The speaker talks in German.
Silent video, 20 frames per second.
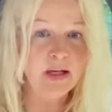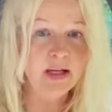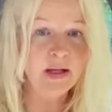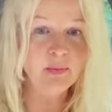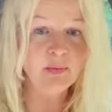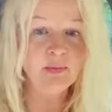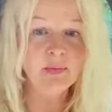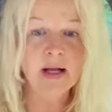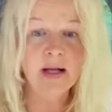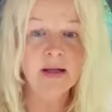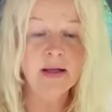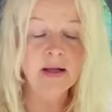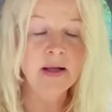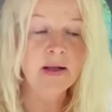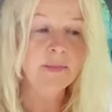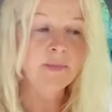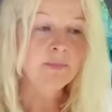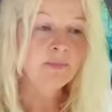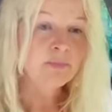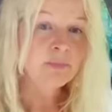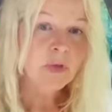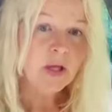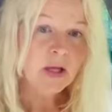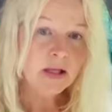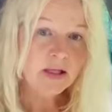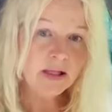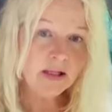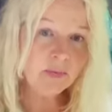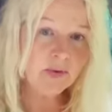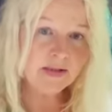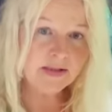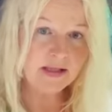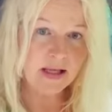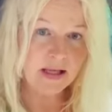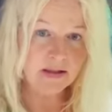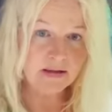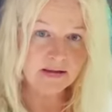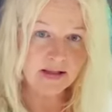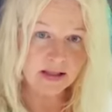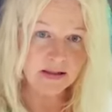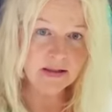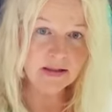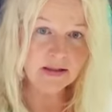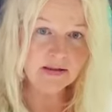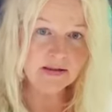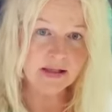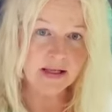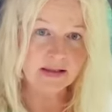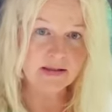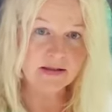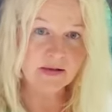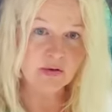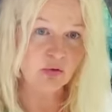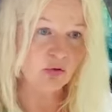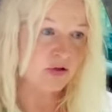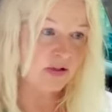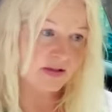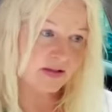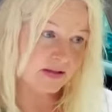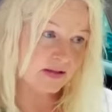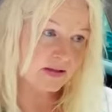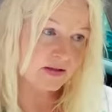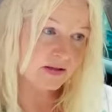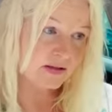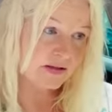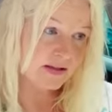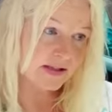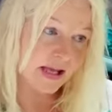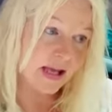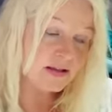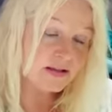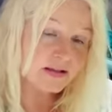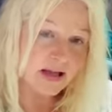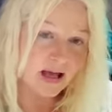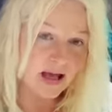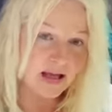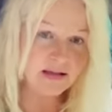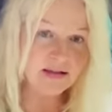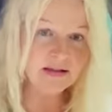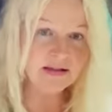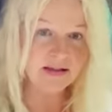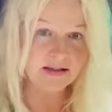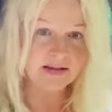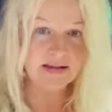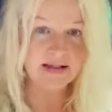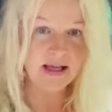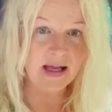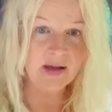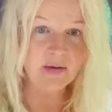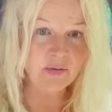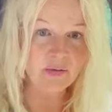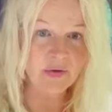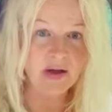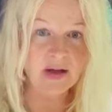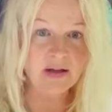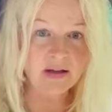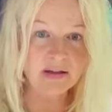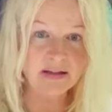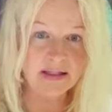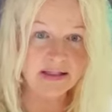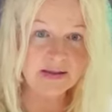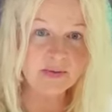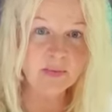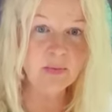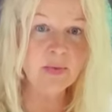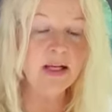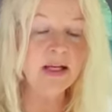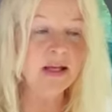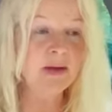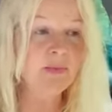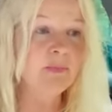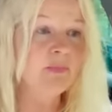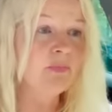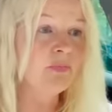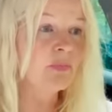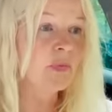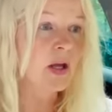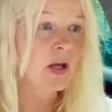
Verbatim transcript: Leben mal Liebe sehr in Sand gesetzt und es ist sehr dran, dass sie einfach in diesem Leben